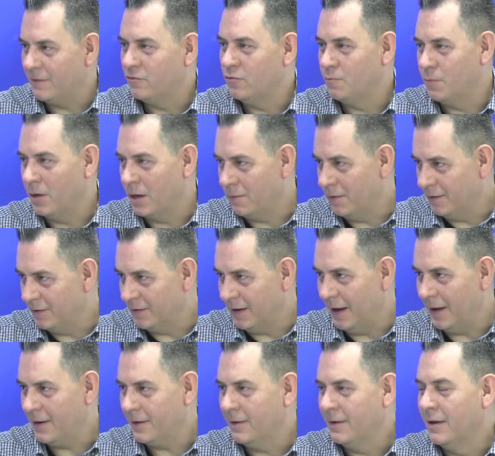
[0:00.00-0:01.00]

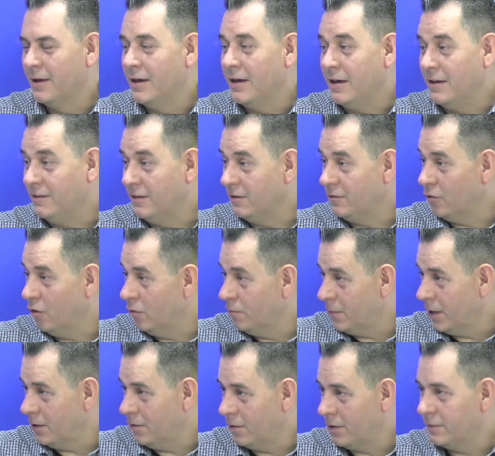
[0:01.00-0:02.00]
supervisar y si son
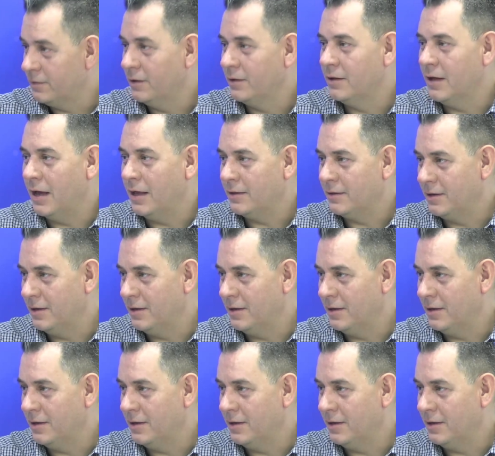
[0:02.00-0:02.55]
menores de edad